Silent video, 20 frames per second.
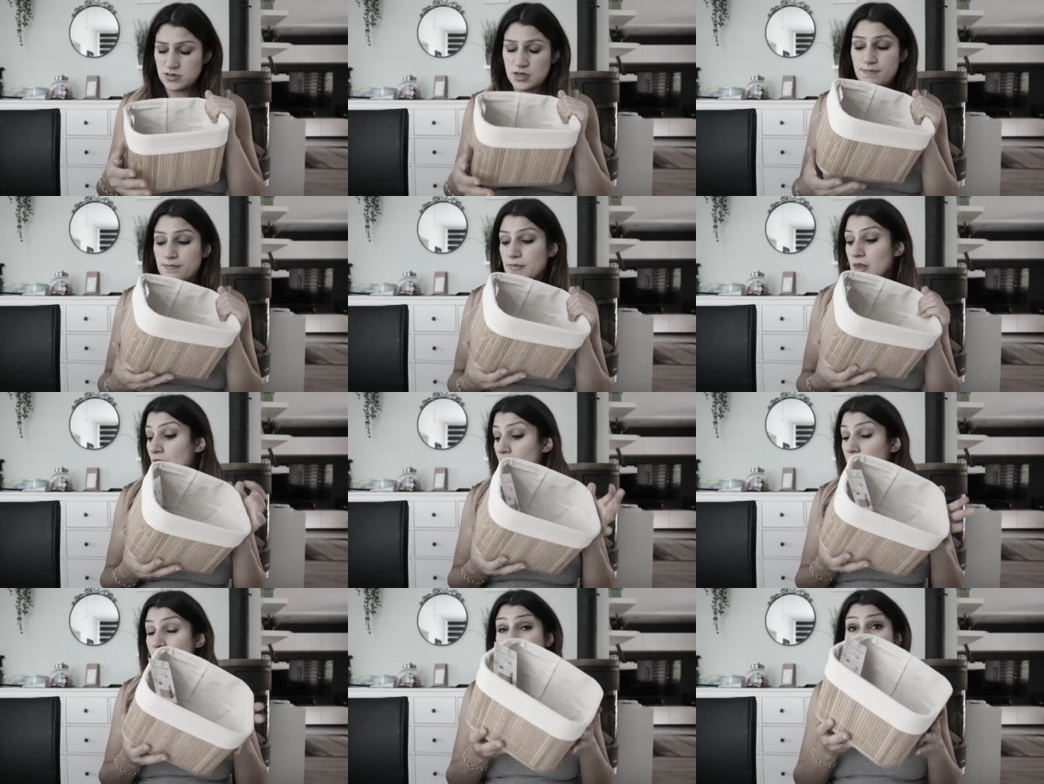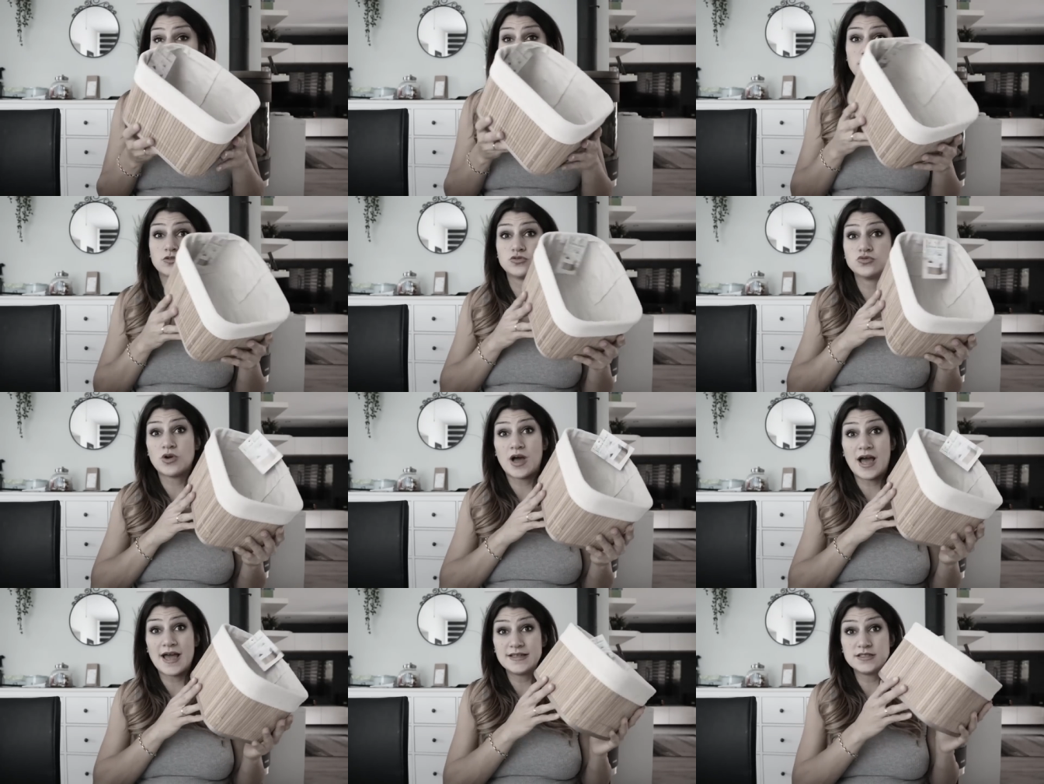ja. Hat auch
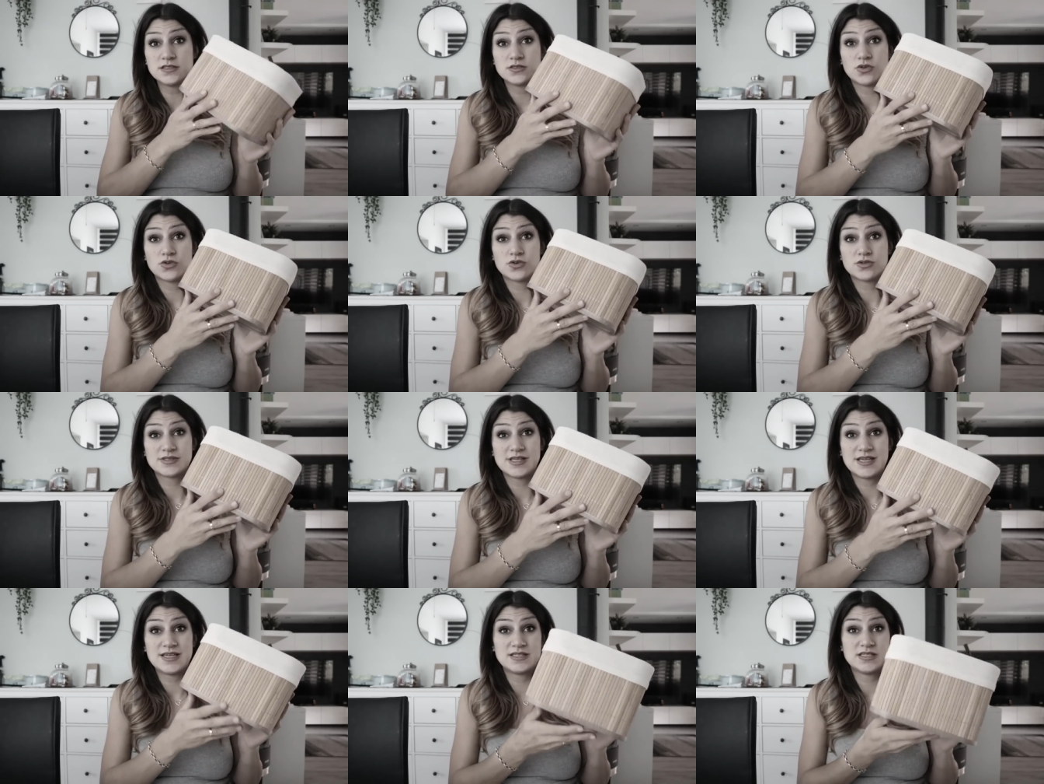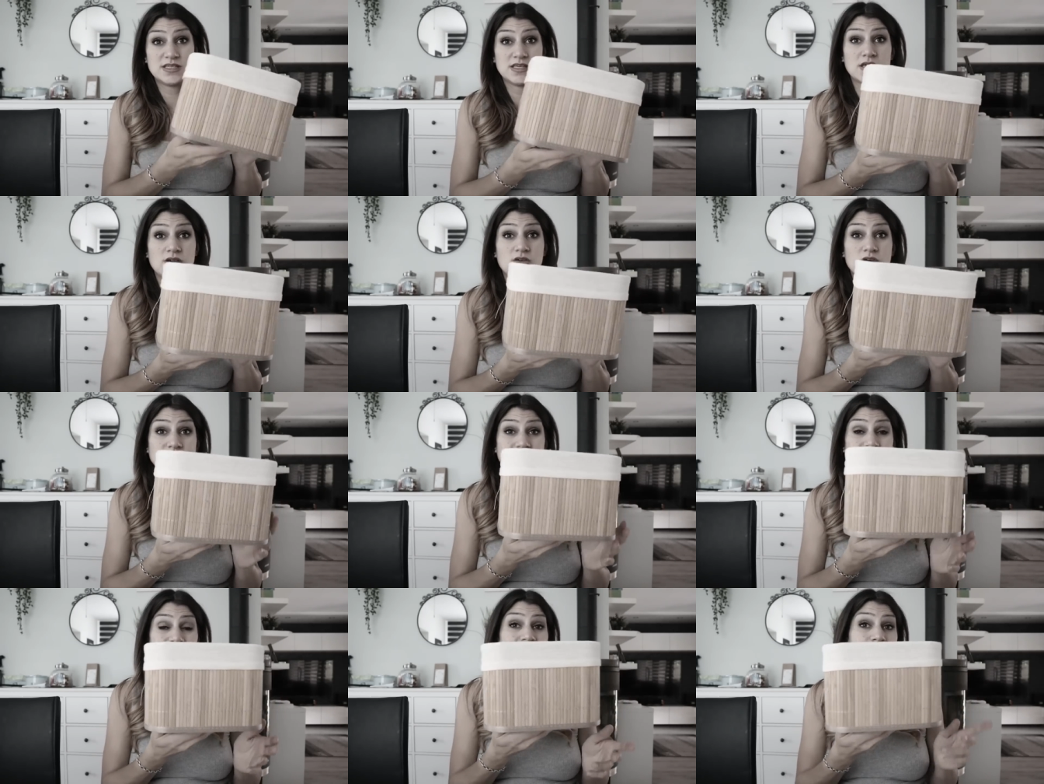nur 1,69
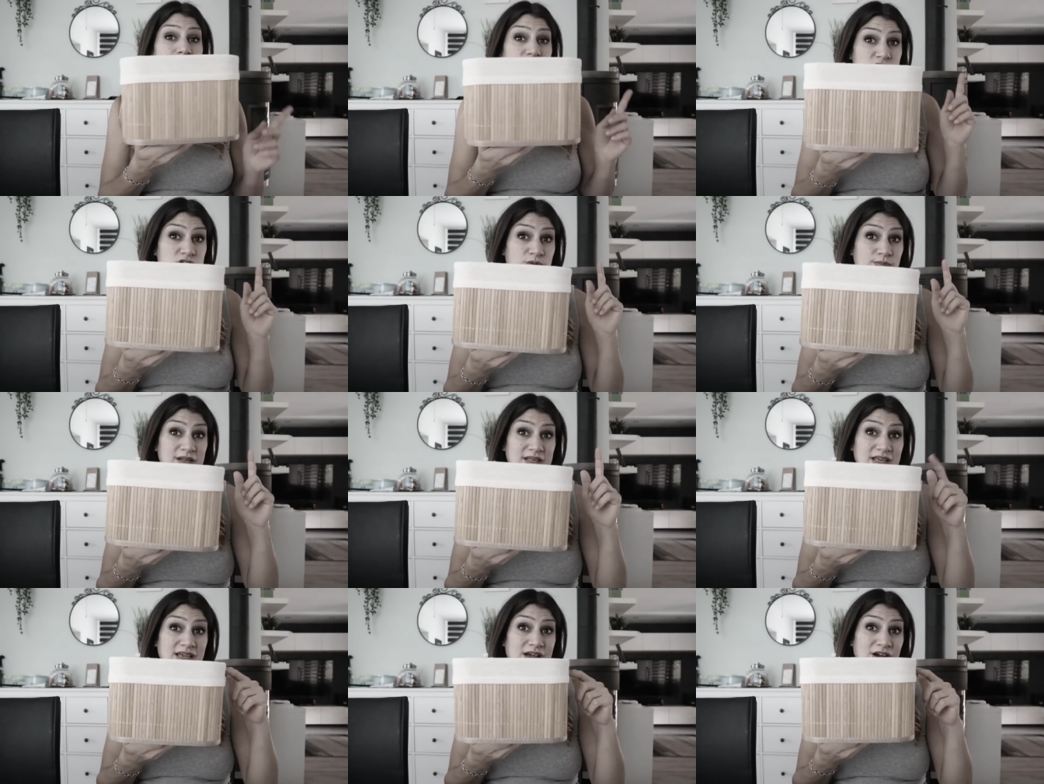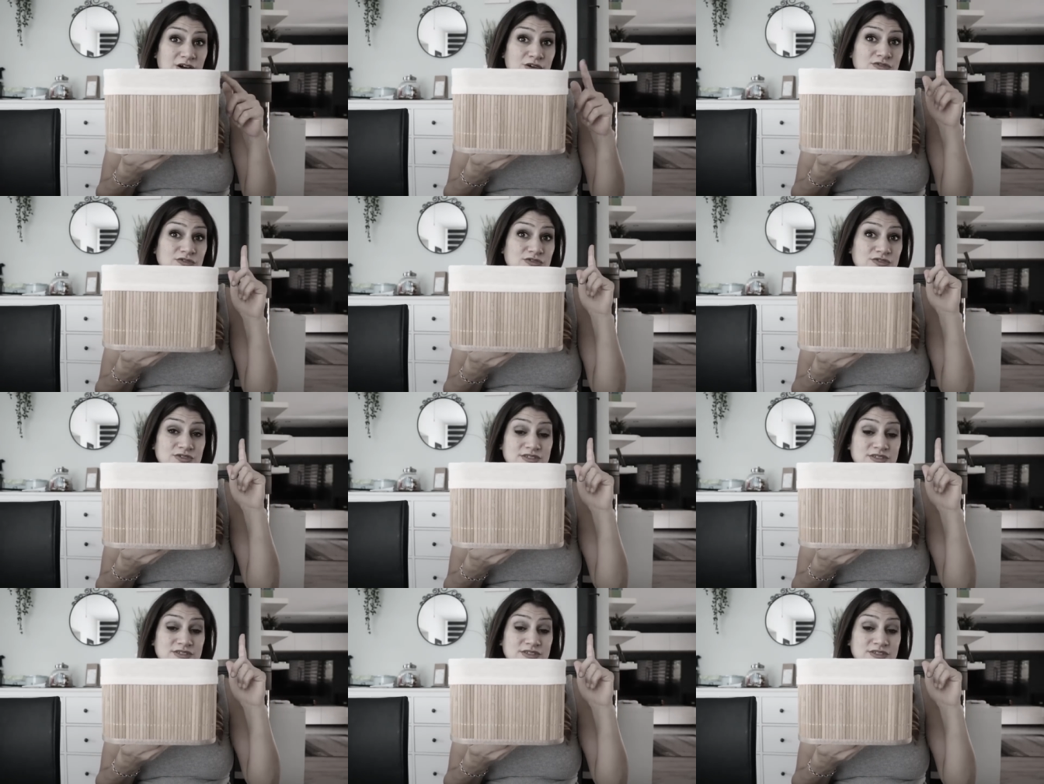gekostet. Habe ich schon mal gekauft